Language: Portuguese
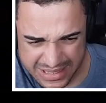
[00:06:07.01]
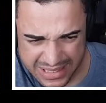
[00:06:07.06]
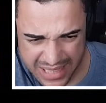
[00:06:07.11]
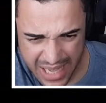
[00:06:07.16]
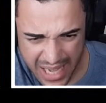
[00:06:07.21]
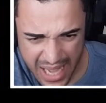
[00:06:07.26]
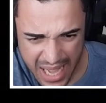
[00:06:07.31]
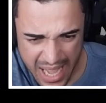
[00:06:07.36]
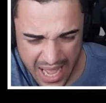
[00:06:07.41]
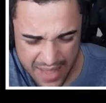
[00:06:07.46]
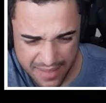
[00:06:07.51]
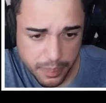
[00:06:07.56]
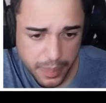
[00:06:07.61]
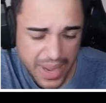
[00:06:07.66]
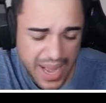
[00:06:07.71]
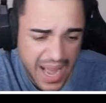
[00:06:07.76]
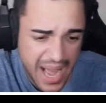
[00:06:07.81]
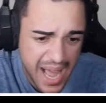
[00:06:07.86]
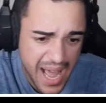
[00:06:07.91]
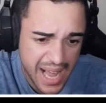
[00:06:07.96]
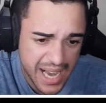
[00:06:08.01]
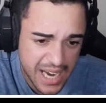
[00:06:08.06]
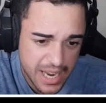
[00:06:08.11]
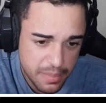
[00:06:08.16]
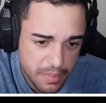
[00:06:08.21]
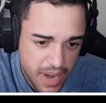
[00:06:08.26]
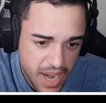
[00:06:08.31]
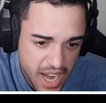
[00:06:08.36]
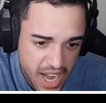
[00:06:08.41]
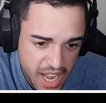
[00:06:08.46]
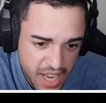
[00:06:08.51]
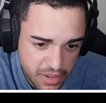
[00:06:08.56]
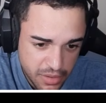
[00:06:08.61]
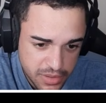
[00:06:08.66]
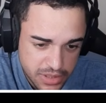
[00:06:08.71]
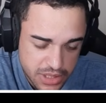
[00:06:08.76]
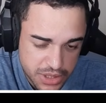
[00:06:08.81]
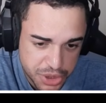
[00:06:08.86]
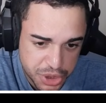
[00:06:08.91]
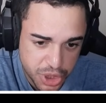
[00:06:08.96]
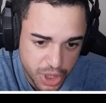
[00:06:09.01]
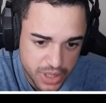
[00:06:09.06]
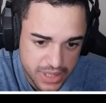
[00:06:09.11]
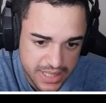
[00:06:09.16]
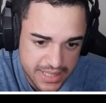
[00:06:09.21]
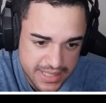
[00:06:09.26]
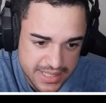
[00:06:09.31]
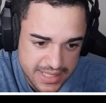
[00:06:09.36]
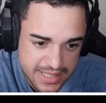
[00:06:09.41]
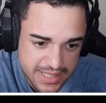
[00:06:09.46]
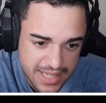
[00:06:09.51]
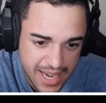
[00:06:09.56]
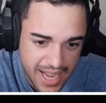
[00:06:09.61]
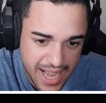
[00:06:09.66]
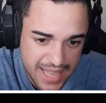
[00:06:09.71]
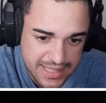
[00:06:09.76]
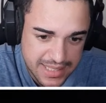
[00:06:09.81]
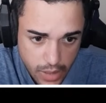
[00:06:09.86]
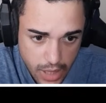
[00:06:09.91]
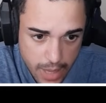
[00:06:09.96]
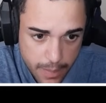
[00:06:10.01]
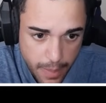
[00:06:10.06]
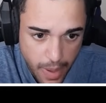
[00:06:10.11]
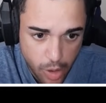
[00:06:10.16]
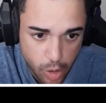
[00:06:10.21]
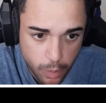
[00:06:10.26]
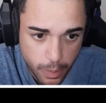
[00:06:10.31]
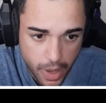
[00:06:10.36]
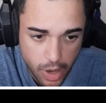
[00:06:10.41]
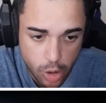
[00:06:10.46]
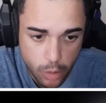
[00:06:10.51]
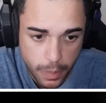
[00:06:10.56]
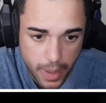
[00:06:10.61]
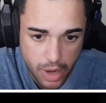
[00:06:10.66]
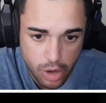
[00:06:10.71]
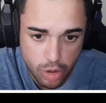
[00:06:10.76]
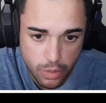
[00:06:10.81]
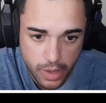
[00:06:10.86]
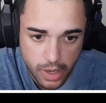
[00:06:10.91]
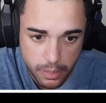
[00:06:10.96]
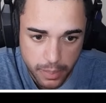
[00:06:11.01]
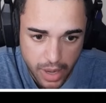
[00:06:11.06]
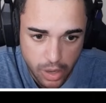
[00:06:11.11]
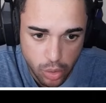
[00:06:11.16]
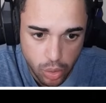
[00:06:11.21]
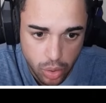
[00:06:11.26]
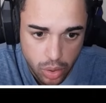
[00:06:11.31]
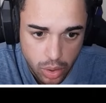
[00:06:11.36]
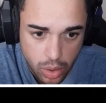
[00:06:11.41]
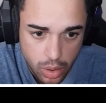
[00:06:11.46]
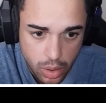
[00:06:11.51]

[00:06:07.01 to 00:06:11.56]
Ai, para, mano. De jogo da desgraça. Aí, parou, parou, parou, mano. Parou.